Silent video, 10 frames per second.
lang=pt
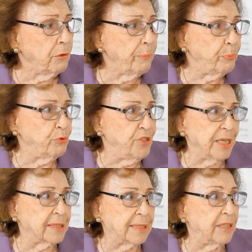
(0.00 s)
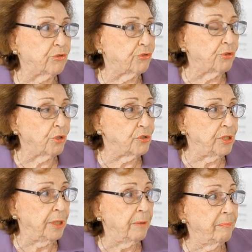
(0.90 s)
não podia ser só
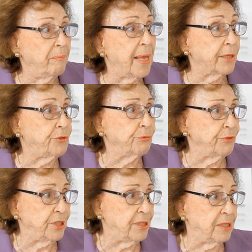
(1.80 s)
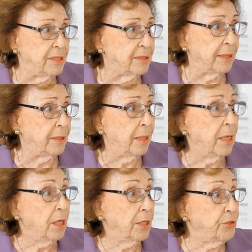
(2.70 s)
de médium e de, de,
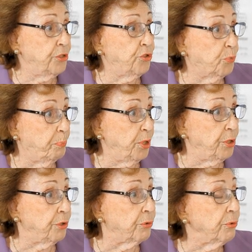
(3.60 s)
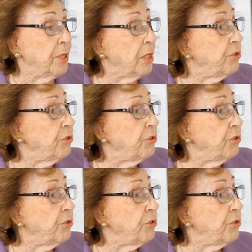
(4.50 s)
eh, de, espírito.